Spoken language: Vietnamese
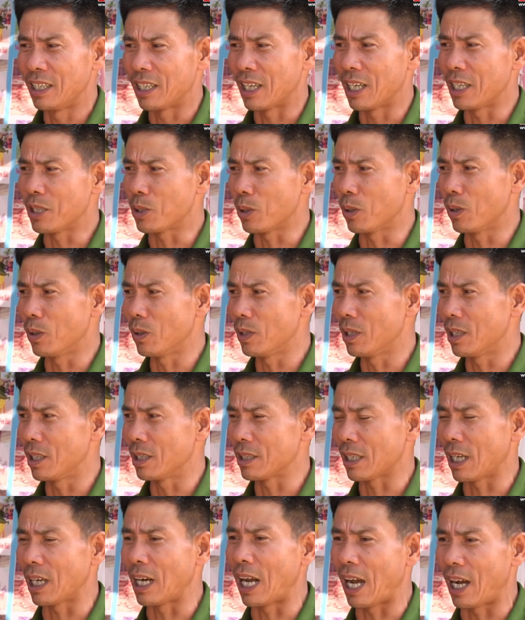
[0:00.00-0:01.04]
cái chỗ
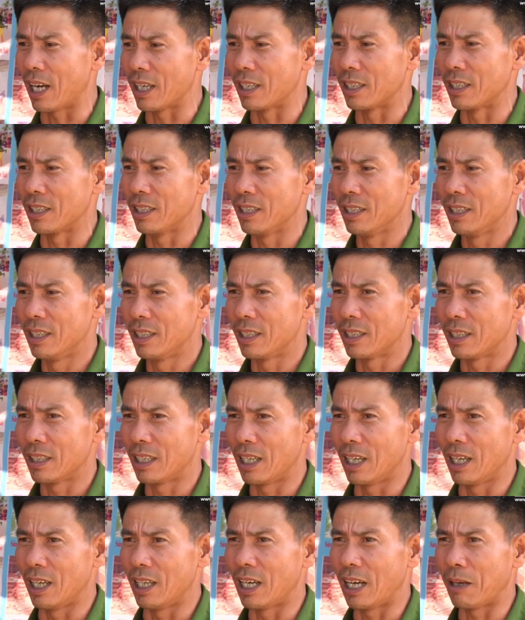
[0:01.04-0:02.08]
gian hàng
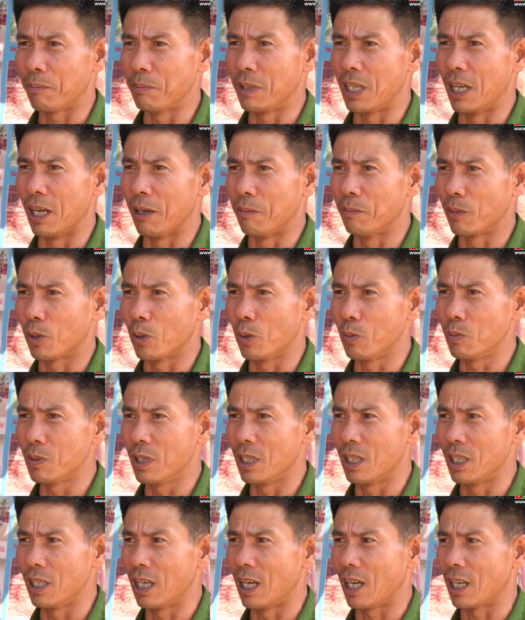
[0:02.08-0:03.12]
để làm điểm cũng
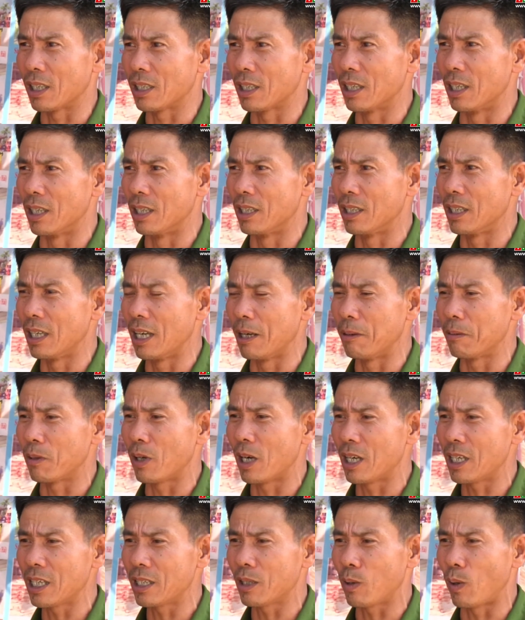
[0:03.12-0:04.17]
như là thử nghiệm
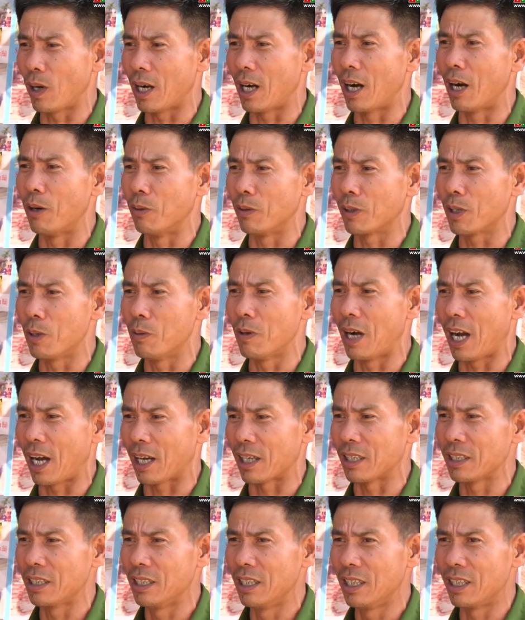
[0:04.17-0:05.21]
các cái quả hồng không
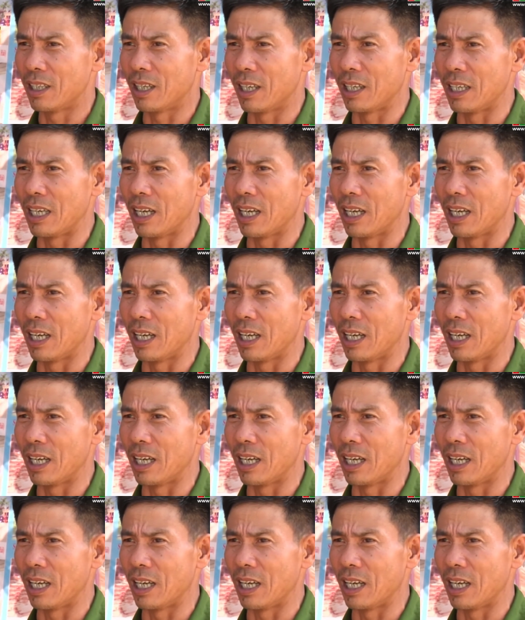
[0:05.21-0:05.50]
hạt là